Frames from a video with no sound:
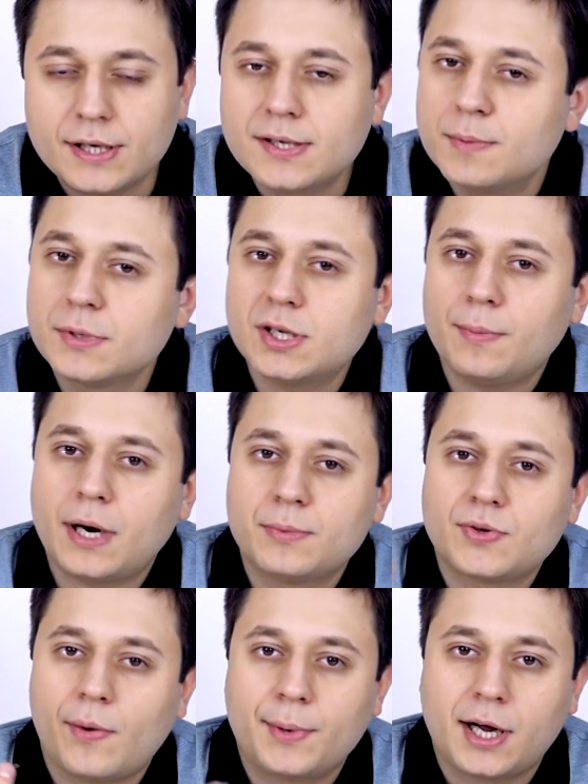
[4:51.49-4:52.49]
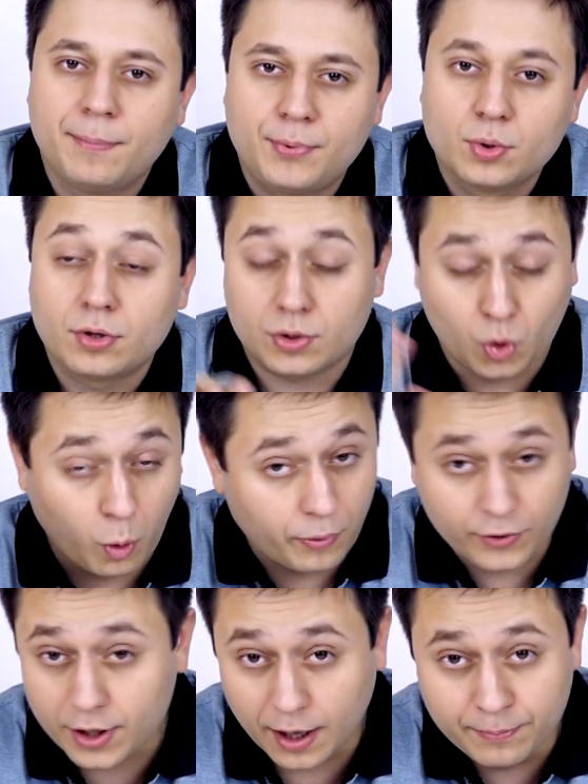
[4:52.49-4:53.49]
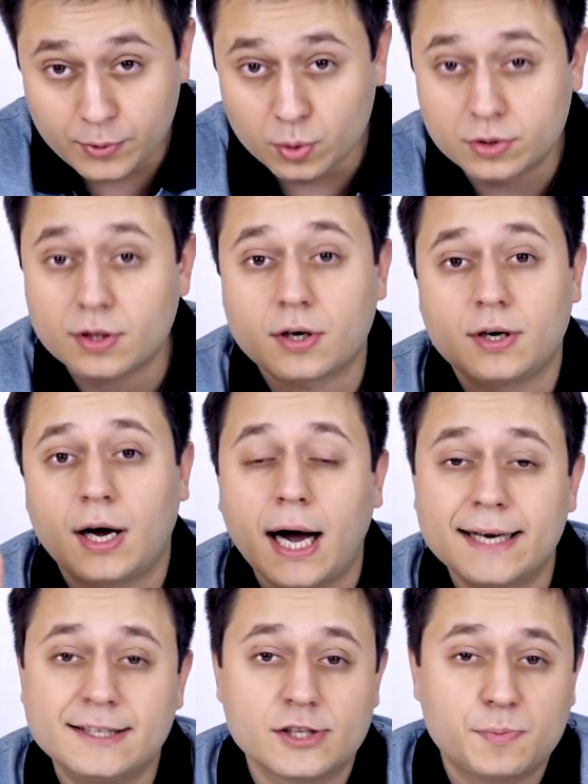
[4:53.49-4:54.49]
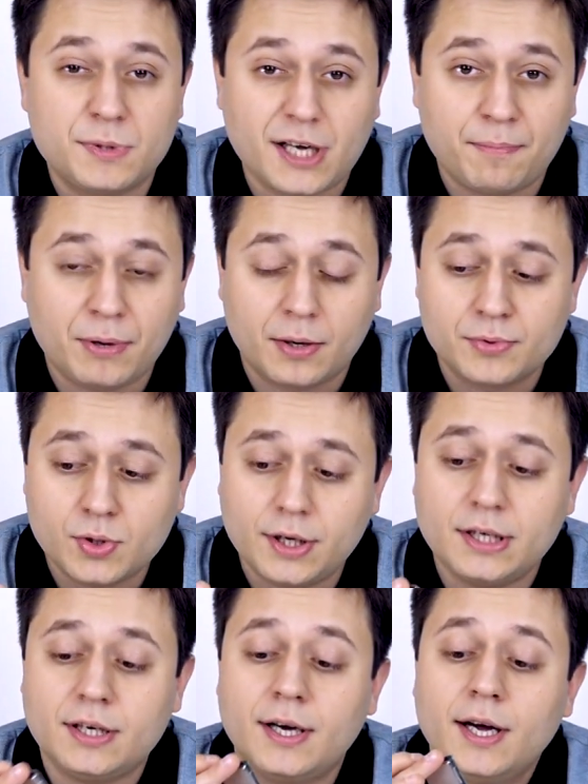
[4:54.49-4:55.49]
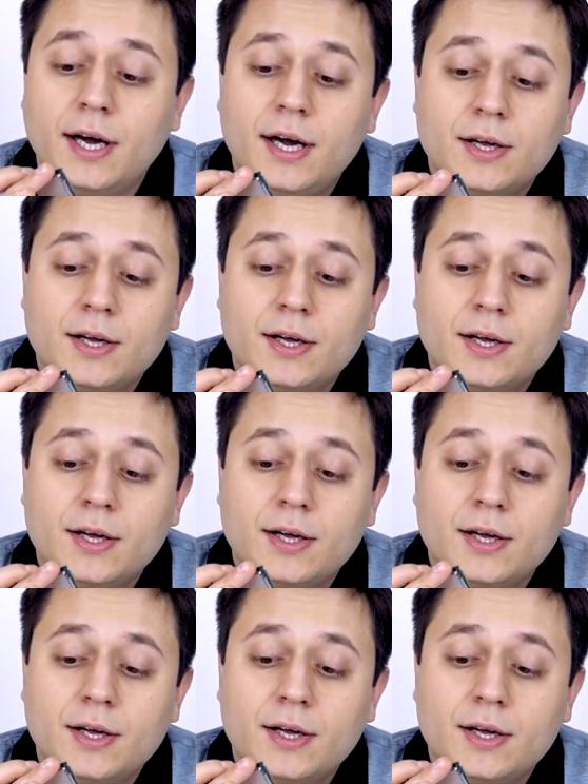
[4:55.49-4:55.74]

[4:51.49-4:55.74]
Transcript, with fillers: если мы собираем с вами компьютер, топовый компьютер на 1.51 сокете,